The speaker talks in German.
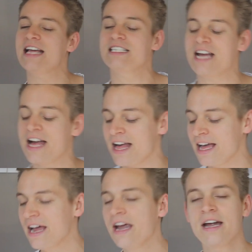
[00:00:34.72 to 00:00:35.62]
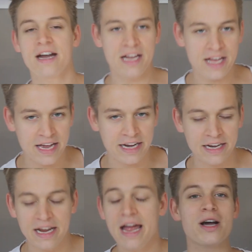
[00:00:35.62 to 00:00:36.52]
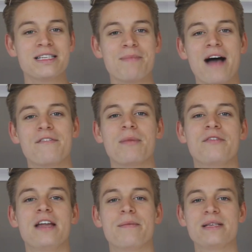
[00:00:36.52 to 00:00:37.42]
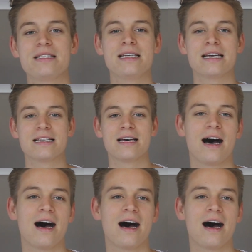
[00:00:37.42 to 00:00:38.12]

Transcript: Weißt du? Heute machen wir mal wieder ein bisschen,